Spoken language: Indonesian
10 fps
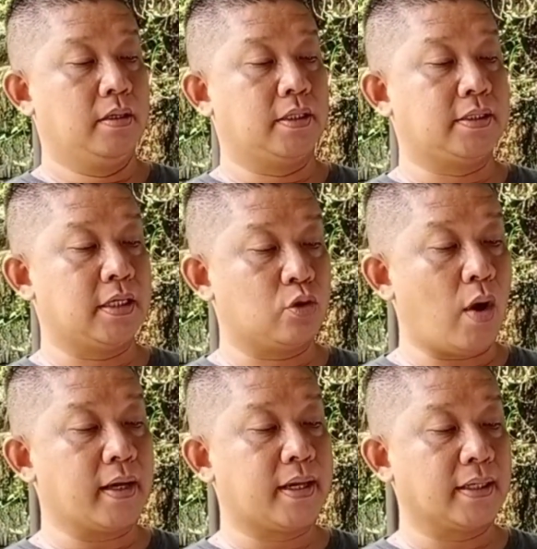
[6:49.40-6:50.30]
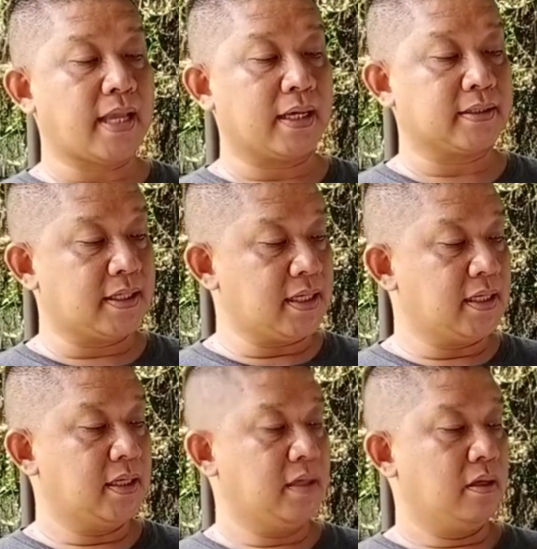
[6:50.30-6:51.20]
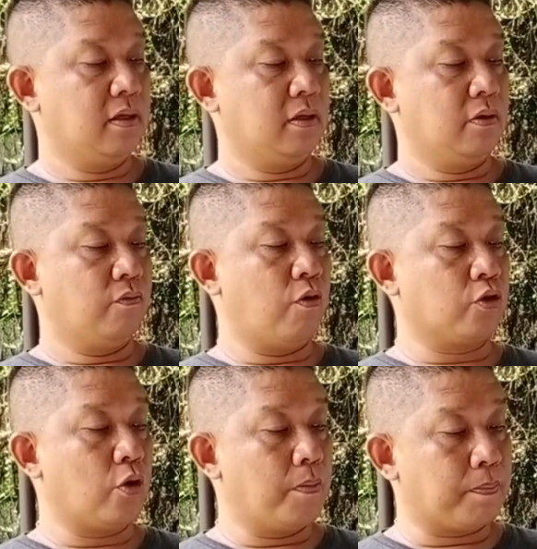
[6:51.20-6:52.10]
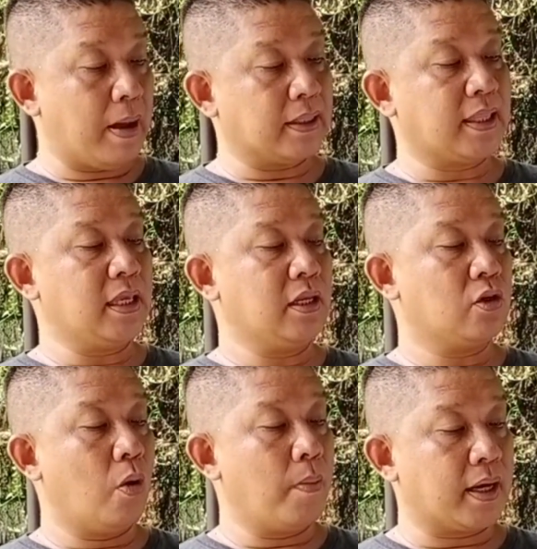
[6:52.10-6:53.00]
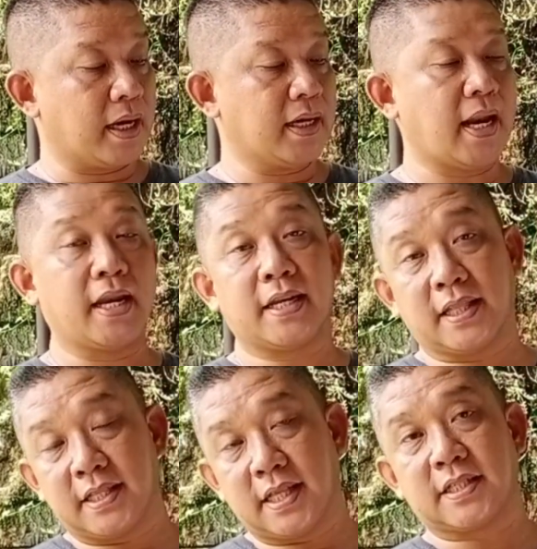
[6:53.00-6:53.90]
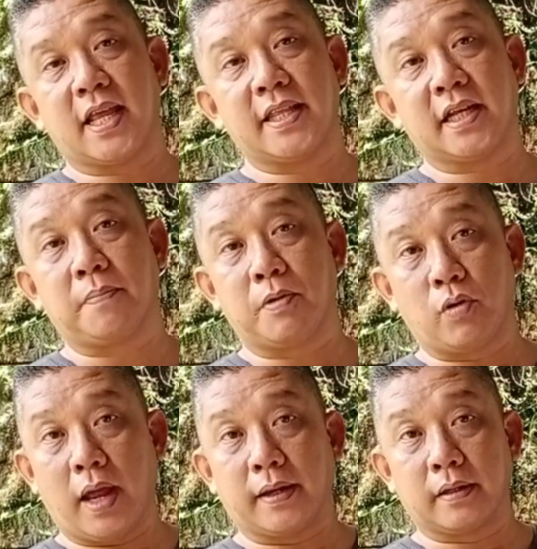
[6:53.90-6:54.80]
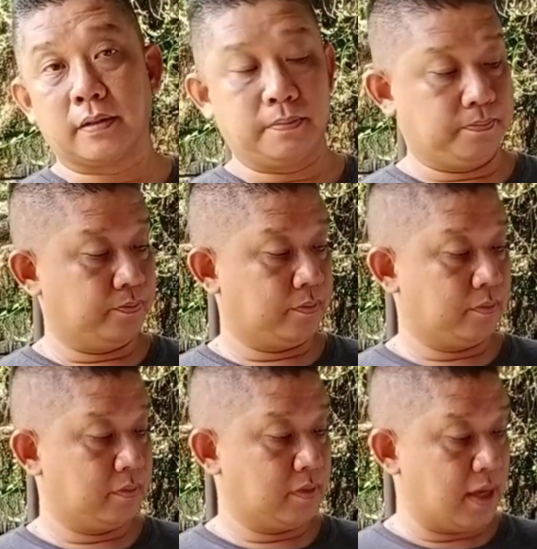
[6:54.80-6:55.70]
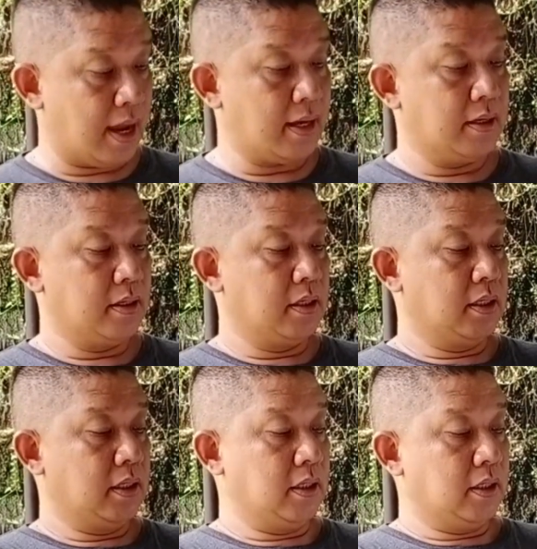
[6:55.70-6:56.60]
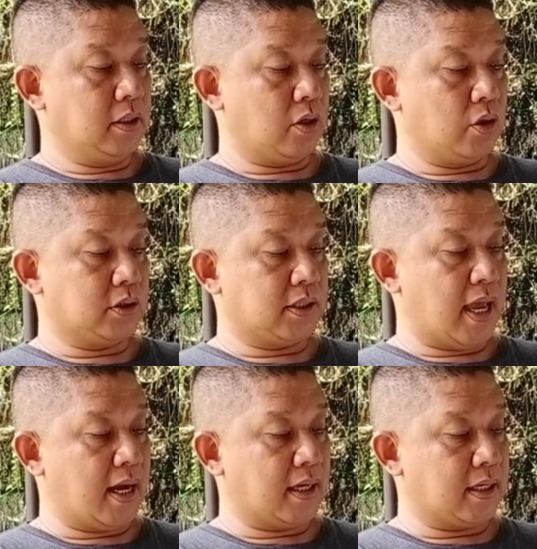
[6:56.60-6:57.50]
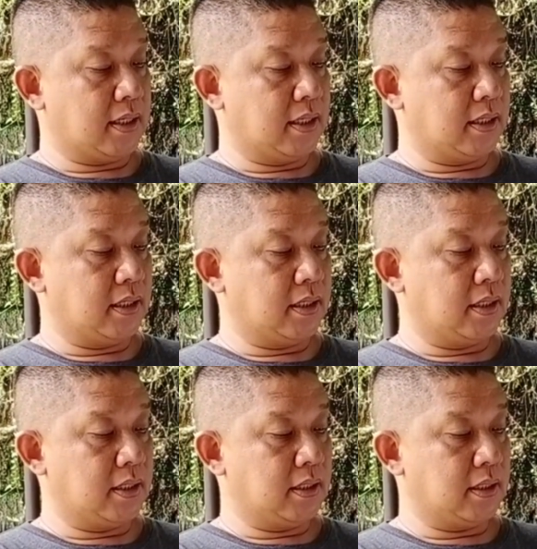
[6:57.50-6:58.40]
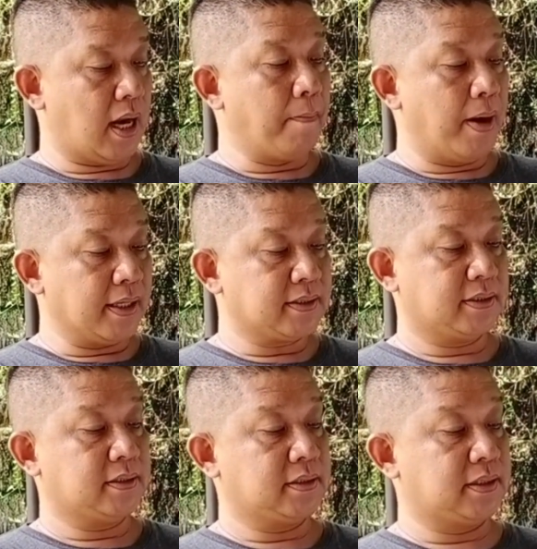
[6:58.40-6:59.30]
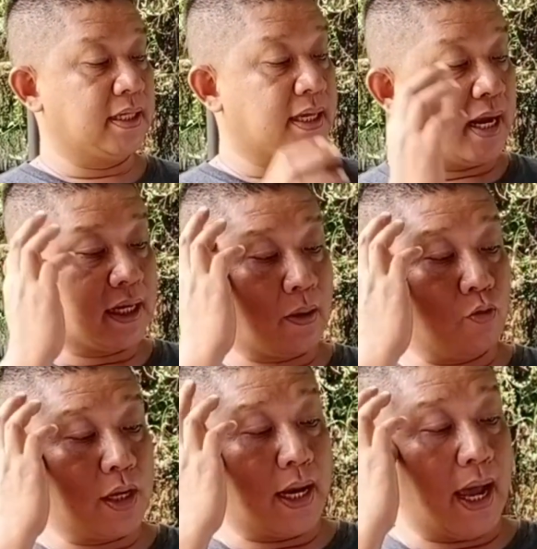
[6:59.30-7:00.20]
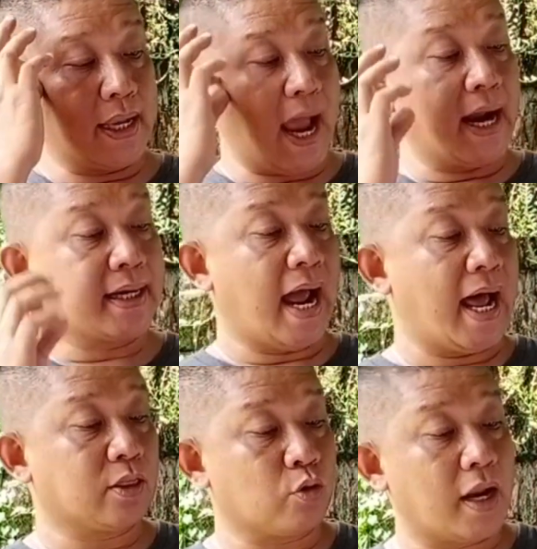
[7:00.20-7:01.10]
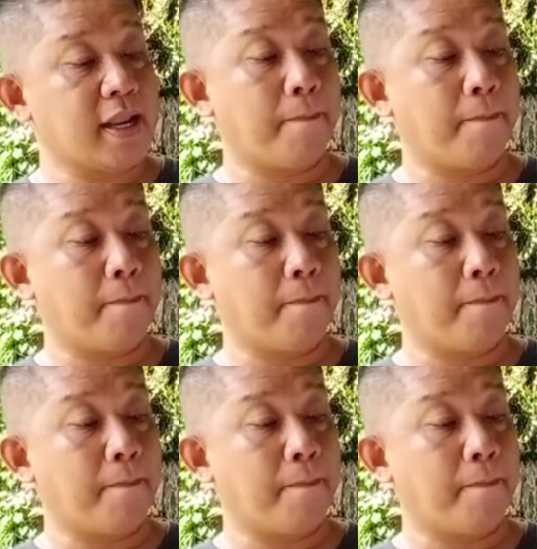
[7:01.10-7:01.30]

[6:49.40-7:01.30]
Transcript: di situ ada saksi, foto merpati, nomor ring dan identitas lainnya yang diperlukan. Ya. Terus yang ke-16, jika di kemudian hari ada aturan